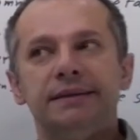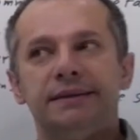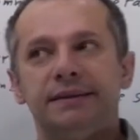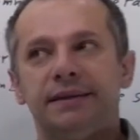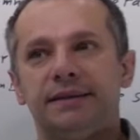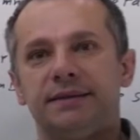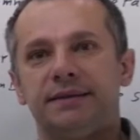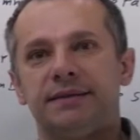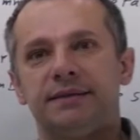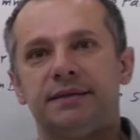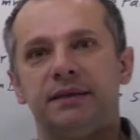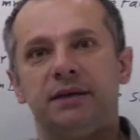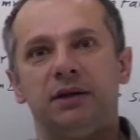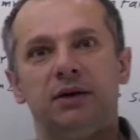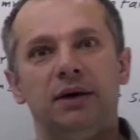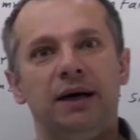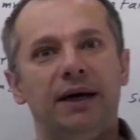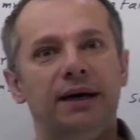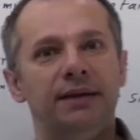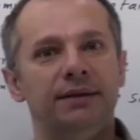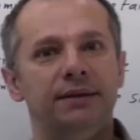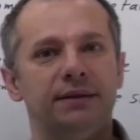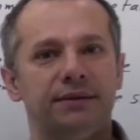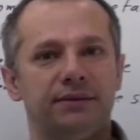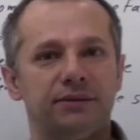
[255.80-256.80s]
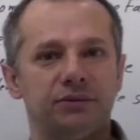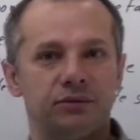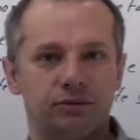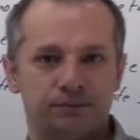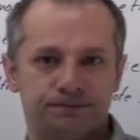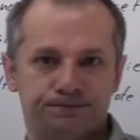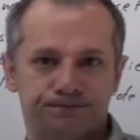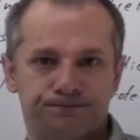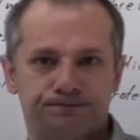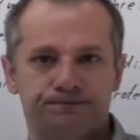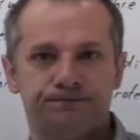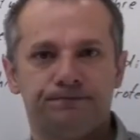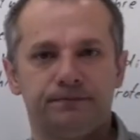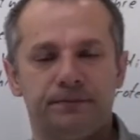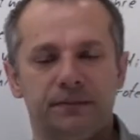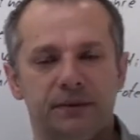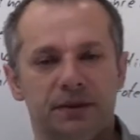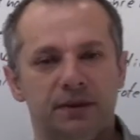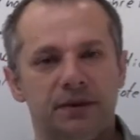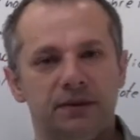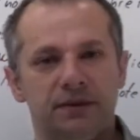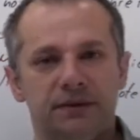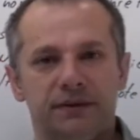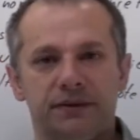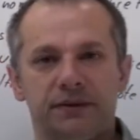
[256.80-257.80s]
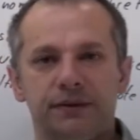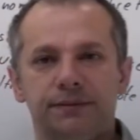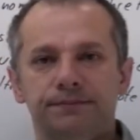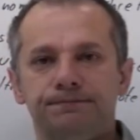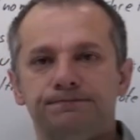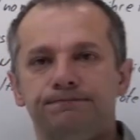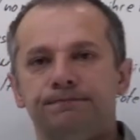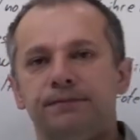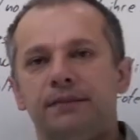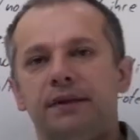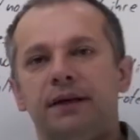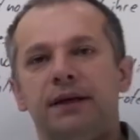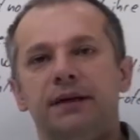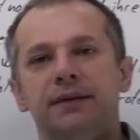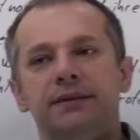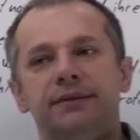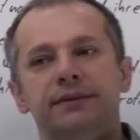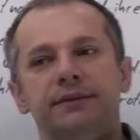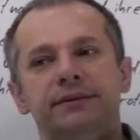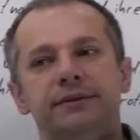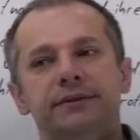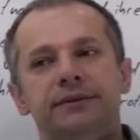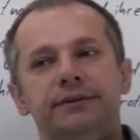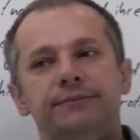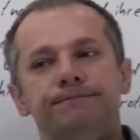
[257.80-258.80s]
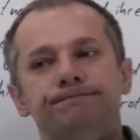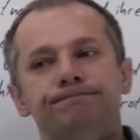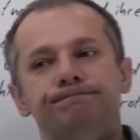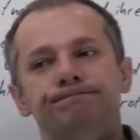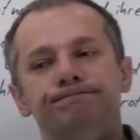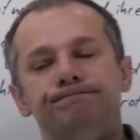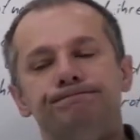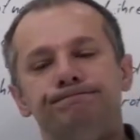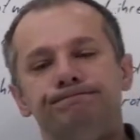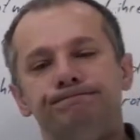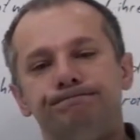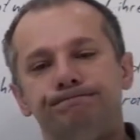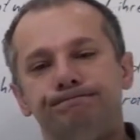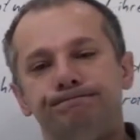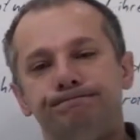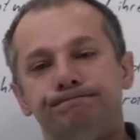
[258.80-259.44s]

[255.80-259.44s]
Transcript: dass es genau andersrum ist. Also mm,